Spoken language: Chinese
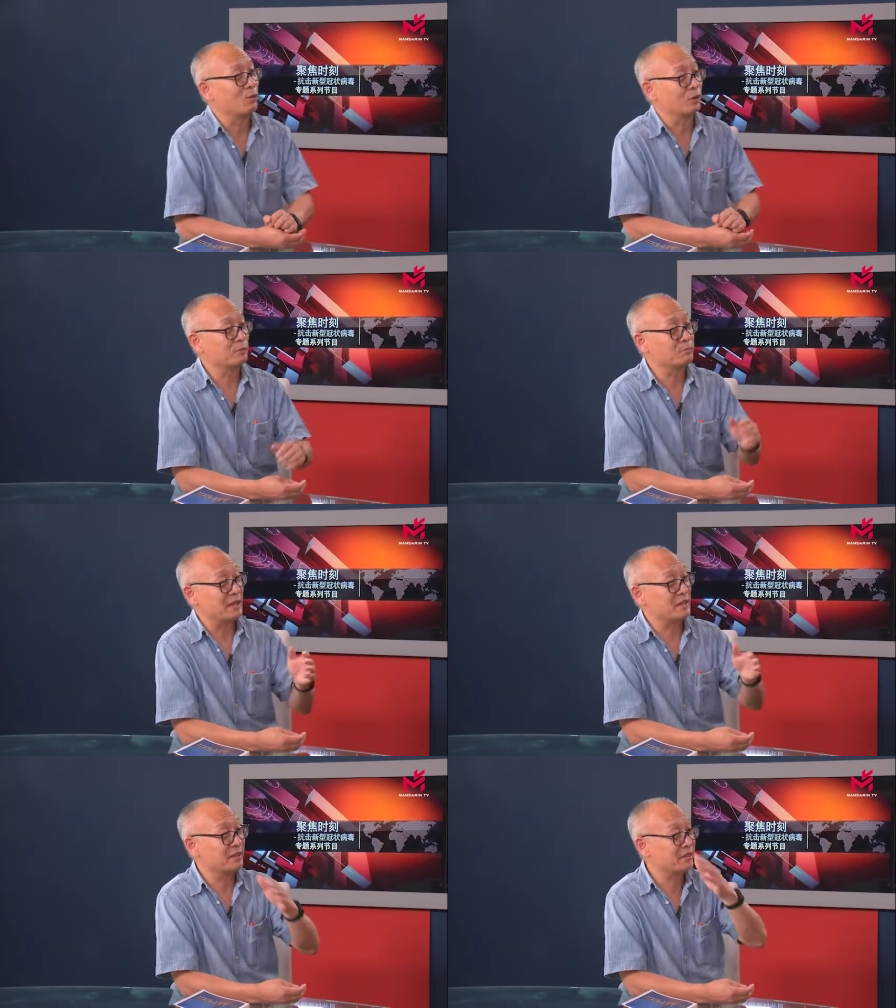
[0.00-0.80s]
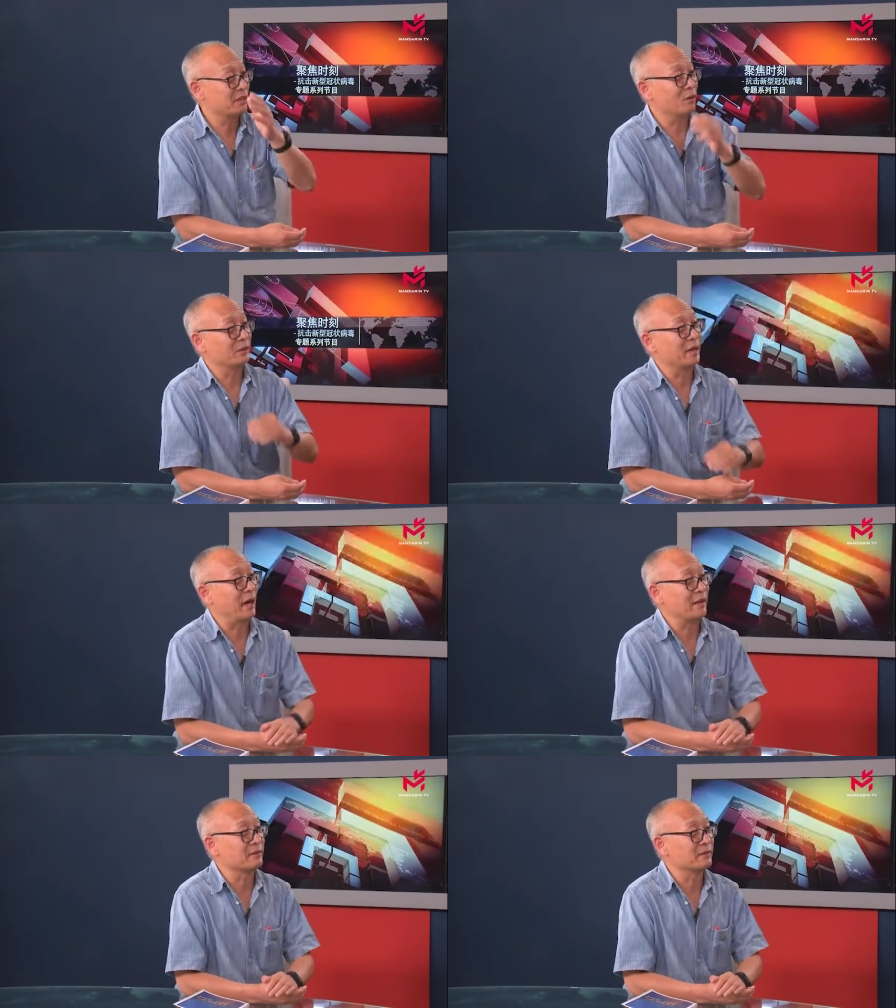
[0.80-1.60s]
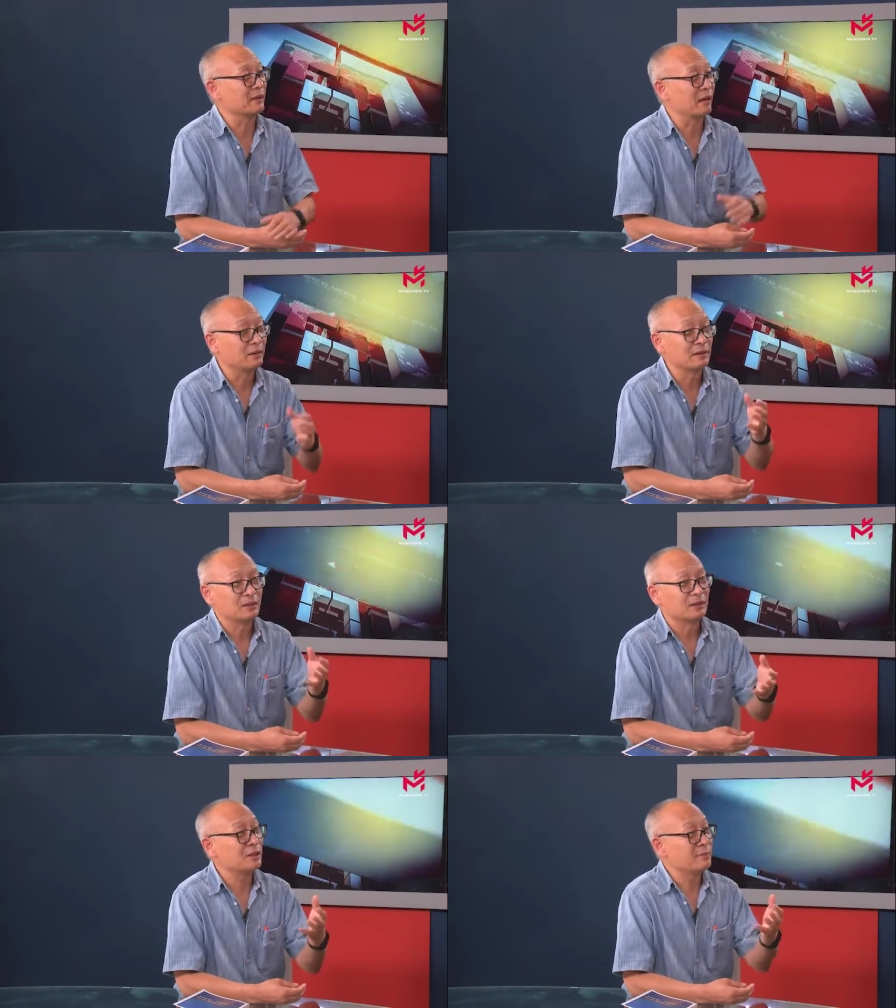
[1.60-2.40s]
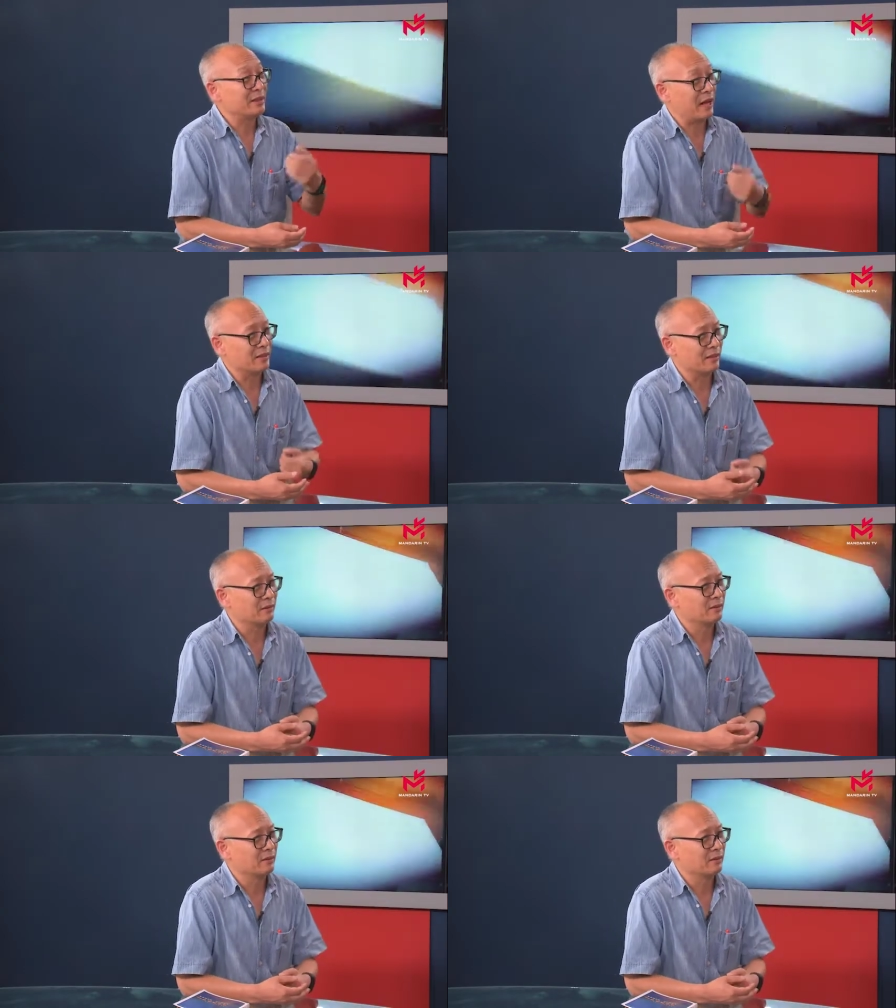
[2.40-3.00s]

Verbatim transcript: 我能每天见到我的孩子，你看特别感人。